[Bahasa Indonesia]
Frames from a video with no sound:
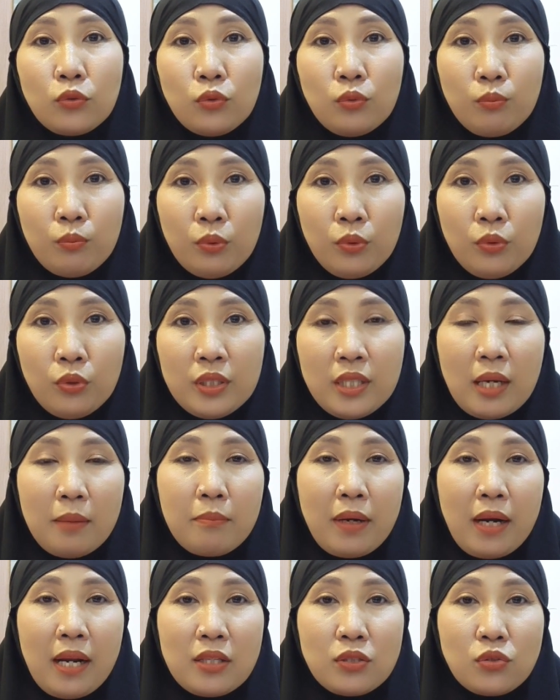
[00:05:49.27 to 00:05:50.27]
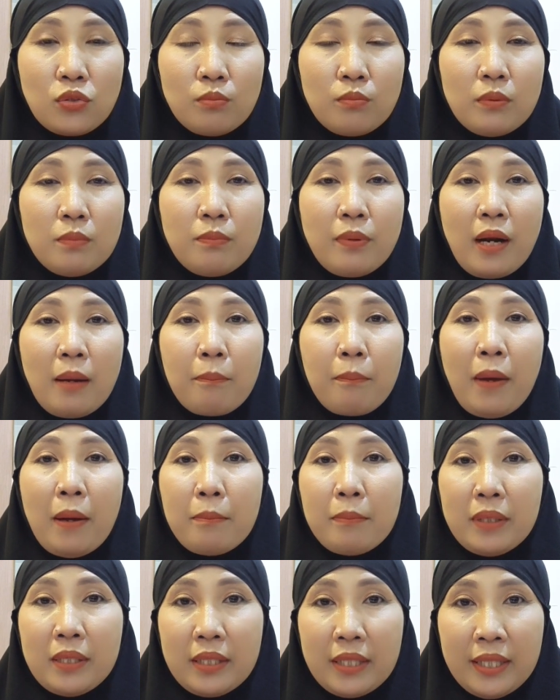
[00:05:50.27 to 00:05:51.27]
tubuh yang berlangsung beberapa
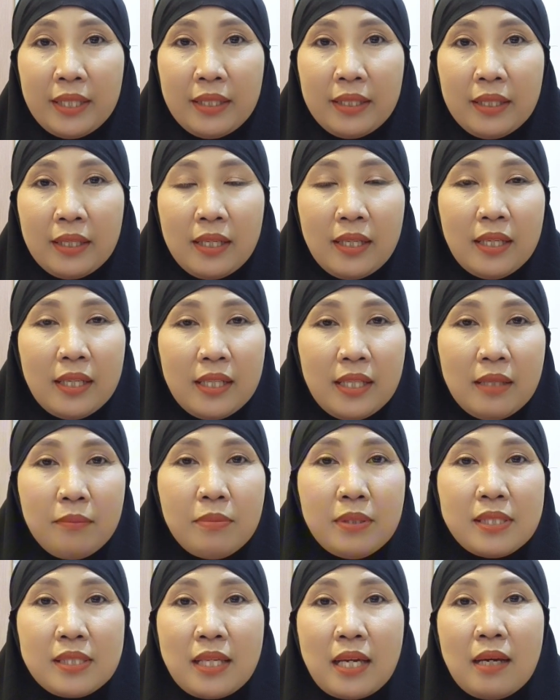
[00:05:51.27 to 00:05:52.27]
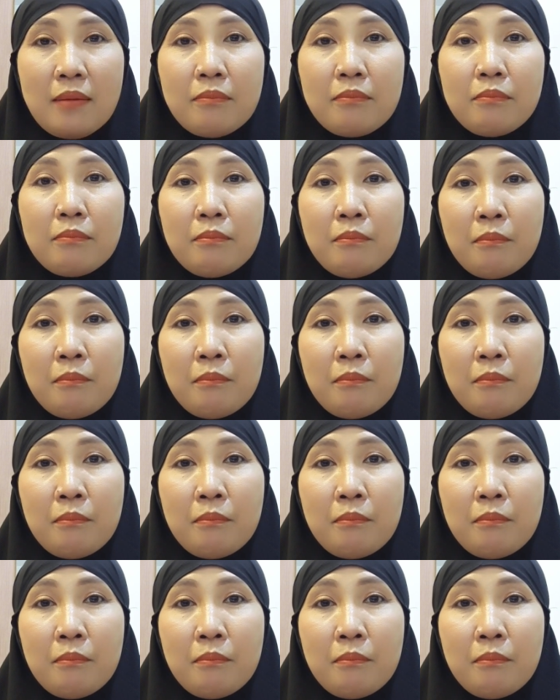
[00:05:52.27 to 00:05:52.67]
menit ini bisa